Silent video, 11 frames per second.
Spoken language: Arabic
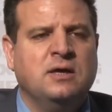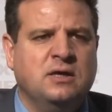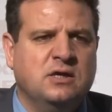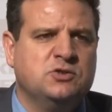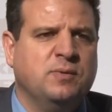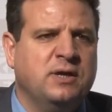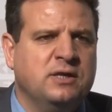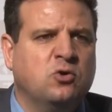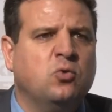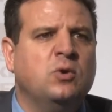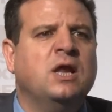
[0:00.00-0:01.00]
يجب أن
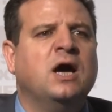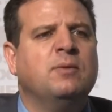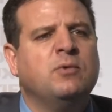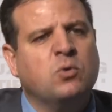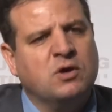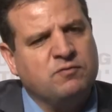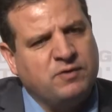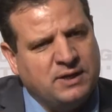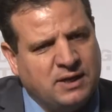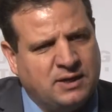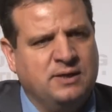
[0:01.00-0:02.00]
يكون لها موقفا
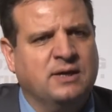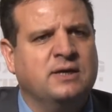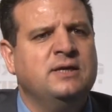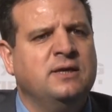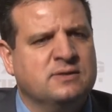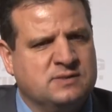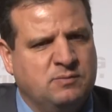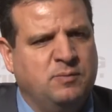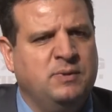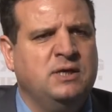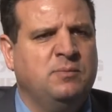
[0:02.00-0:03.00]
أخلاقيا
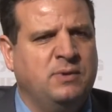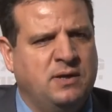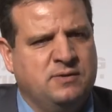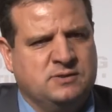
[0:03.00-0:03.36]
صميميا بهذا